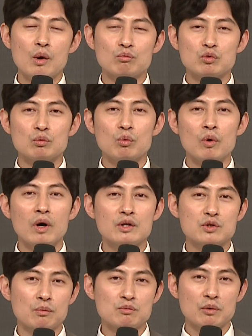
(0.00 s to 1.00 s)
부모와
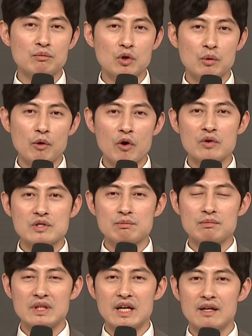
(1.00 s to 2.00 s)
점점 더
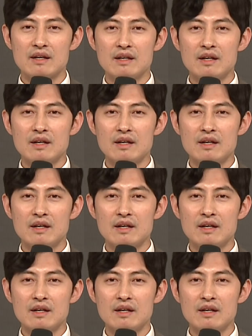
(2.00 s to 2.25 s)
멀어집니다.